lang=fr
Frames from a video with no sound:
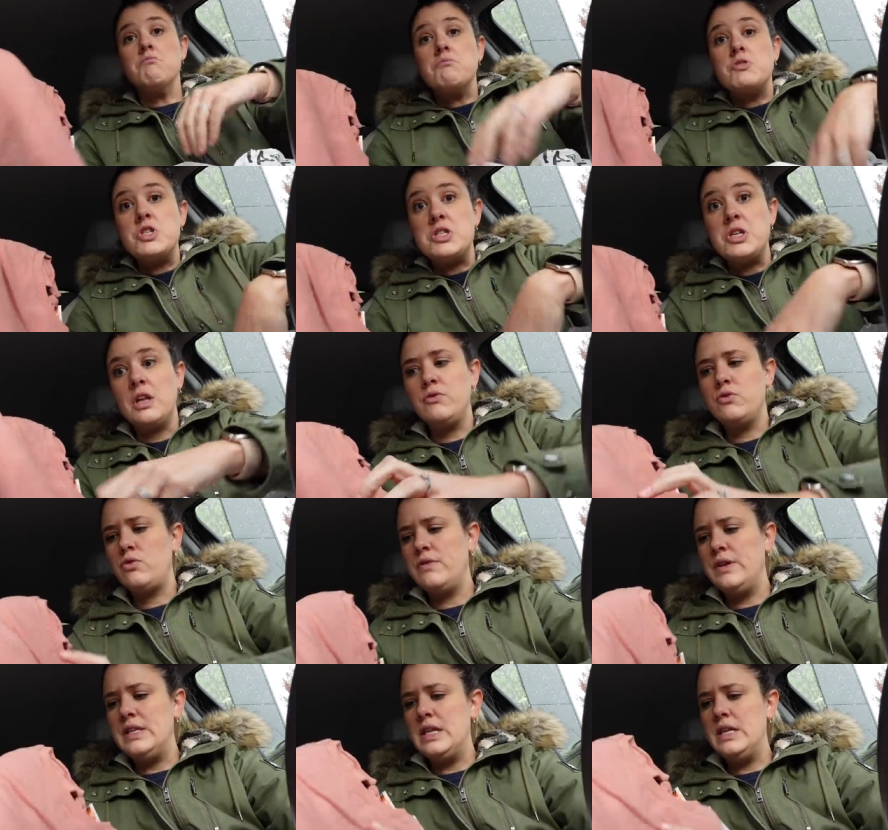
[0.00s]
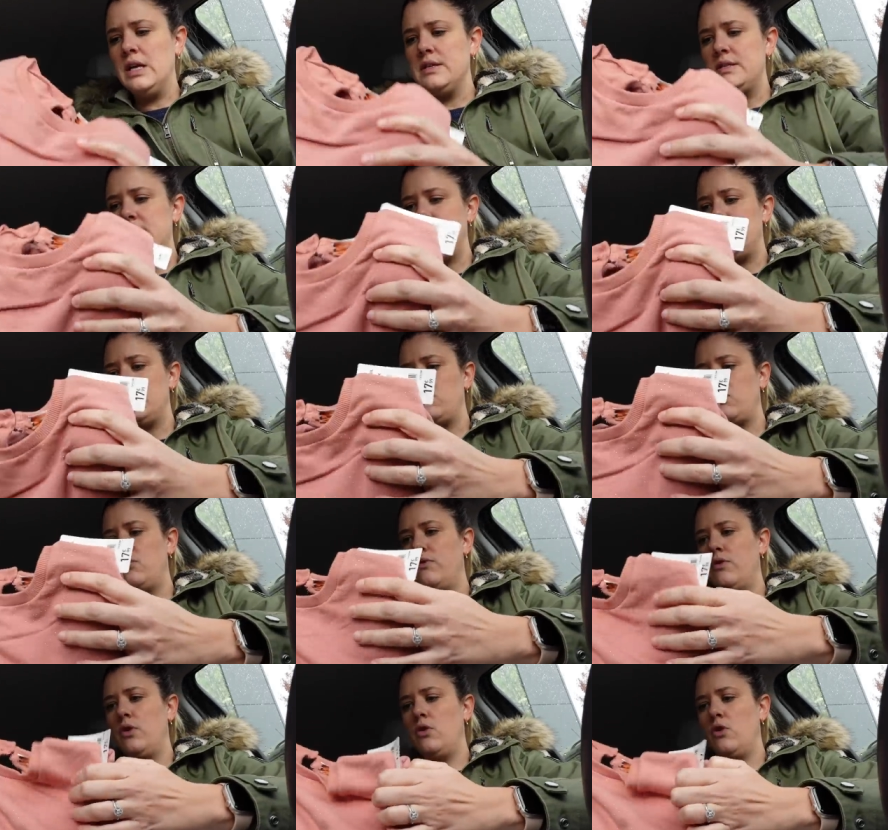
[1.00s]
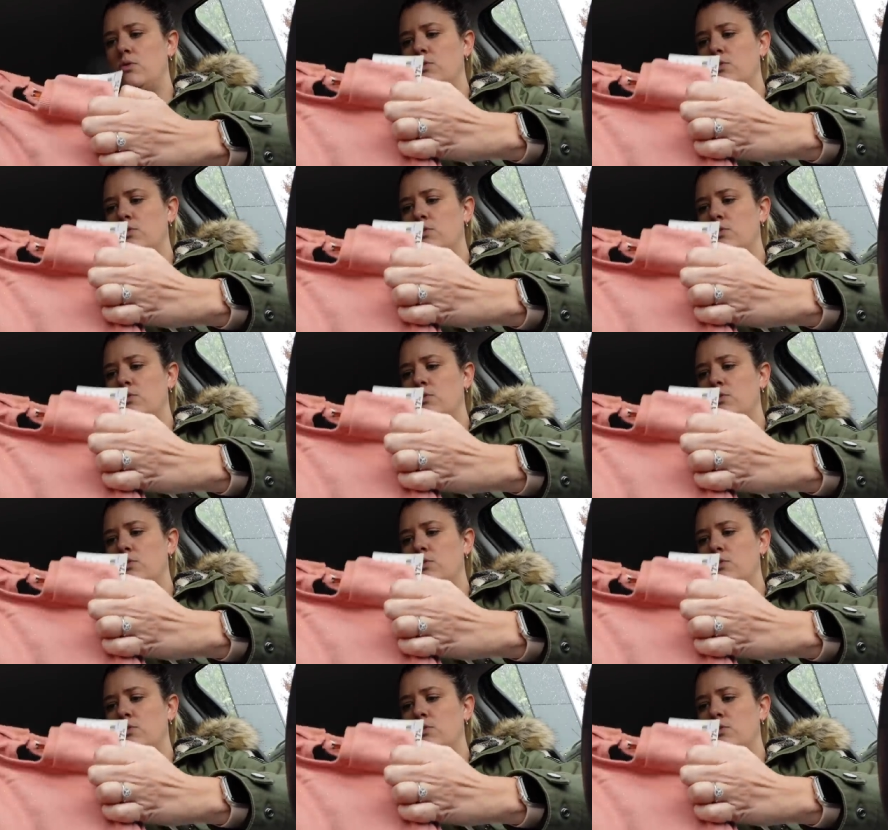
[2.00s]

J'essaie de trouver des liens si ça se trouve encore au